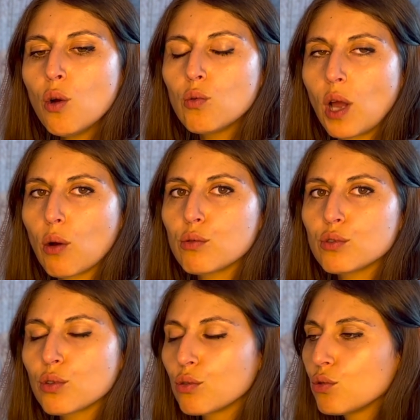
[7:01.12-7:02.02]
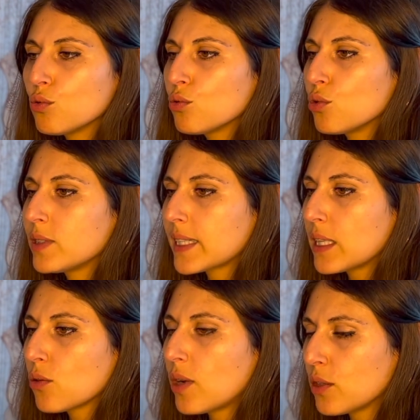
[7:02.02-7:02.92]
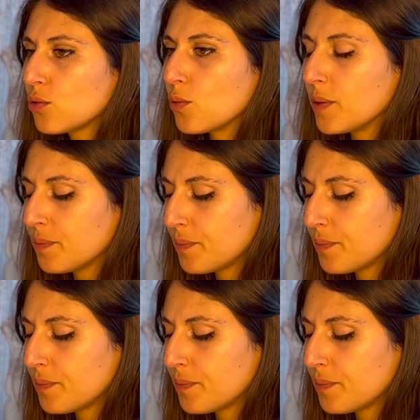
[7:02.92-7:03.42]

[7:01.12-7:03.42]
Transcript: ou la reconstruction de certaines relations. Hein.